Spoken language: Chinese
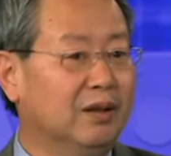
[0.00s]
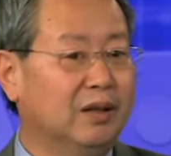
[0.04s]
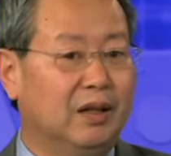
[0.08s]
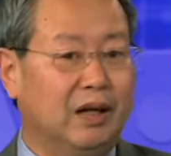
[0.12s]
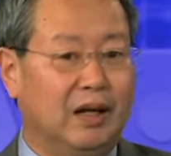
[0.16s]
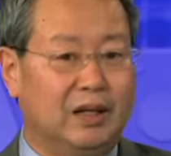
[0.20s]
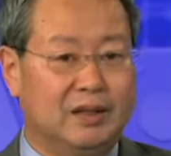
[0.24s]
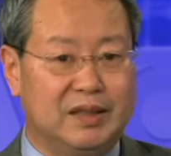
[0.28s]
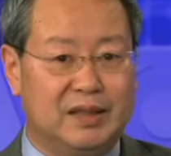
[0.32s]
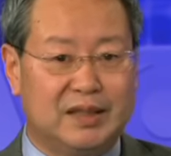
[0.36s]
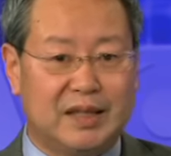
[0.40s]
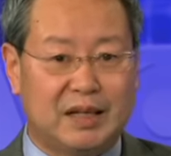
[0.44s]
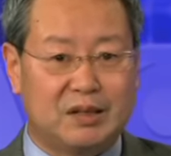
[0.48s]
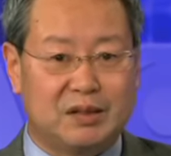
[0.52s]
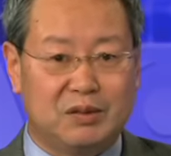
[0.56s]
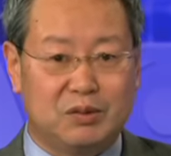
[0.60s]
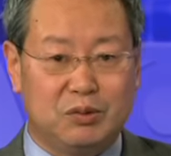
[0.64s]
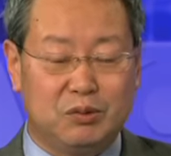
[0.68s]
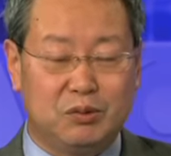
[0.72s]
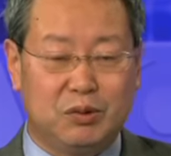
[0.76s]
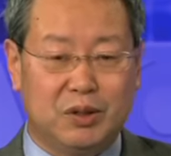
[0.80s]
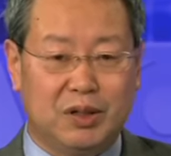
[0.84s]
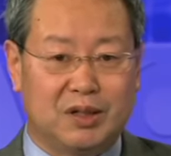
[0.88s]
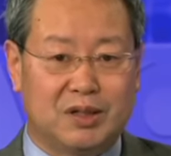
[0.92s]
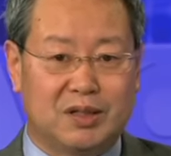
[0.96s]
啊，你在
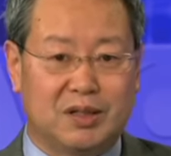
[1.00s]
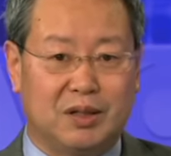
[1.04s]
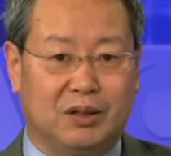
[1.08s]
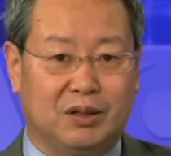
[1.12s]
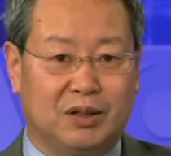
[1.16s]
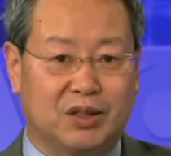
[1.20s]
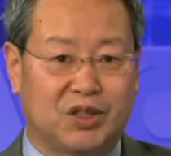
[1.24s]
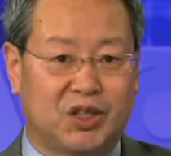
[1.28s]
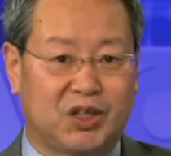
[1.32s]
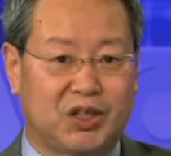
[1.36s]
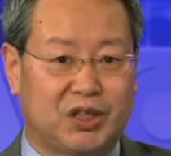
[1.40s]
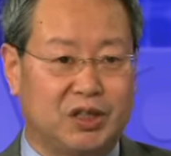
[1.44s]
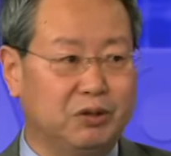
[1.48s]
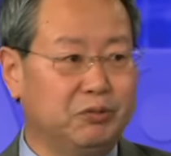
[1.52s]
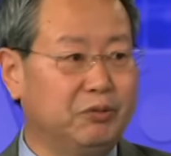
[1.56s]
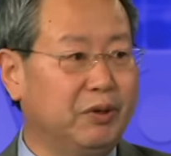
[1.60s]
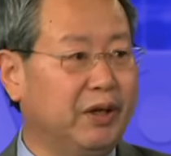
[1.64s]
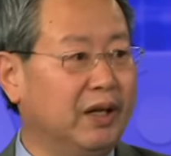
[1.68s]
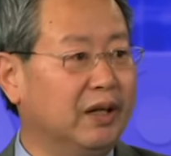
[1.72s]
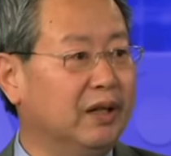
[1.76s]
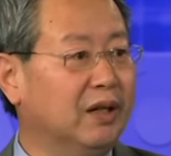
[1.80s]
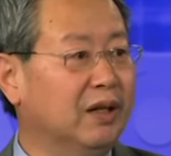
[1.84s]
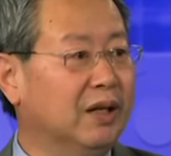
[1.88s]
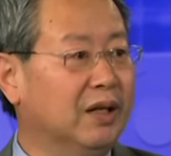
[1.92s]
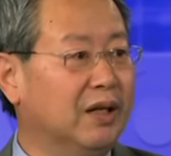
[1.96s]
中国要找十
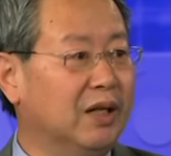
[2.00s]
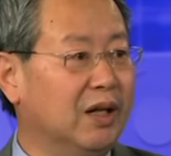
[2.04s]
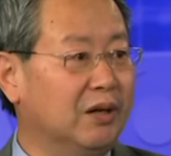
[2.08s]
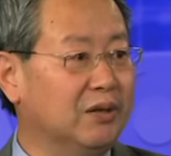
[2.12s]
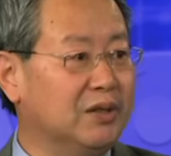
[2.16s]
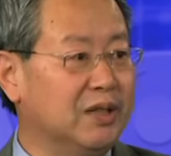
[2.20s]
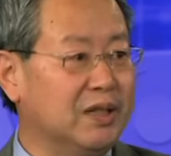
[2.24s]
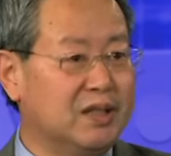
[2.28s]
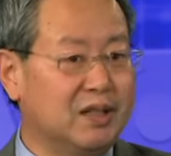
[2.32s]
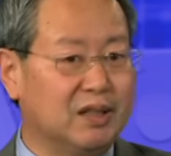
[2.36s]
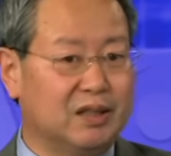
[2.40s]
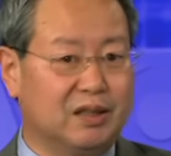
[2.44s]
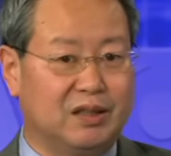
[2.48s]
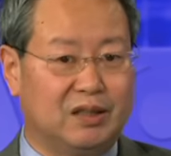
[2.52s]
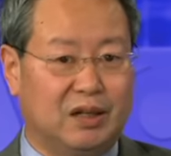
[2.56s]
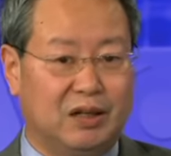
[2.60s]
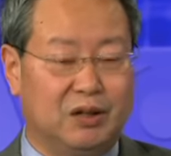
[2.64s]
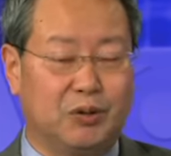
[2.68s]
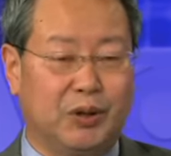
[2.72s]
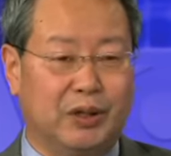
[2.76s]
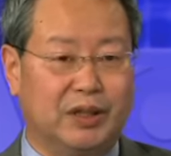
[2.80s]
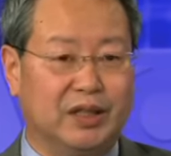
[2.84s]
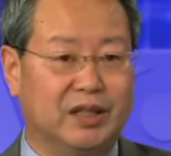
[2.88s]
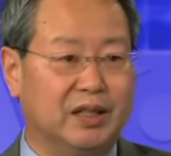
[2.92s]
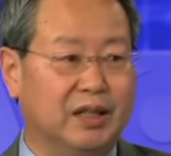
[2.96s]
位了解这个条
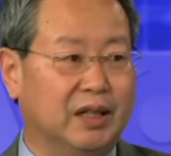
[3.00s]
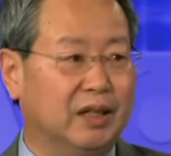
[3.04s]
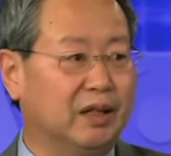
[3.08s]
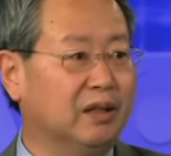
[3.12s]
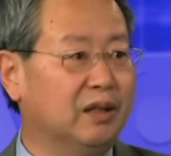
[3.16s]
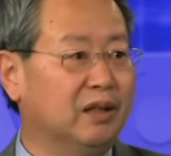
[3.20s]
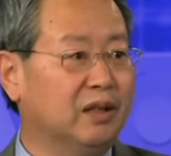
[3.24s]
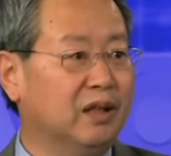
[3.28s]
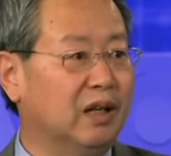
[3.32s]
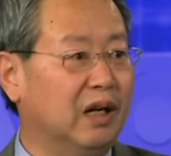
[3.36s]
款的人，